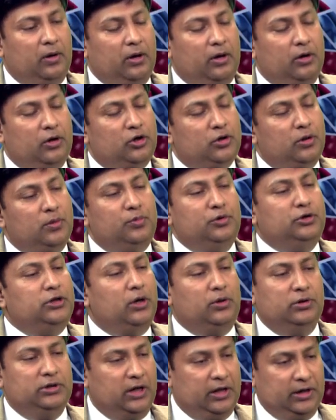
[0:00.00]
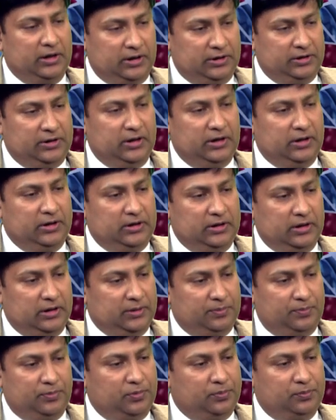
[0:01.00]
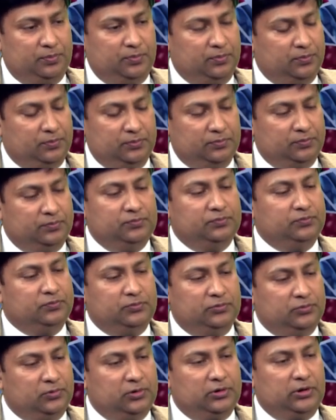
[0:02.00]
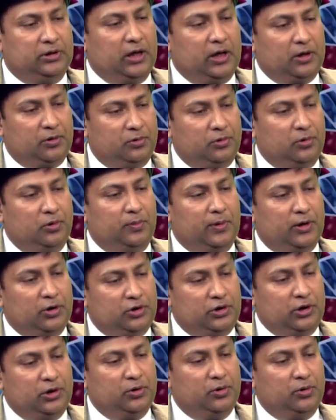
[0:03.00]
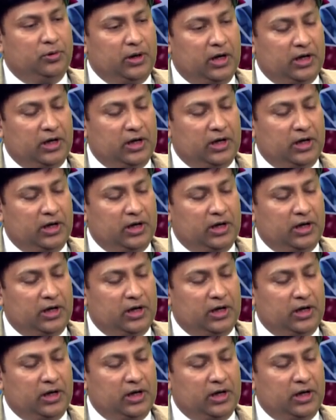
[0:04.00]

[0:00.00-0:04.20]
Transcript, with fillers: অনেক সময় বোঝাও যায় না যে যে তার কোনো মানসিক রোগ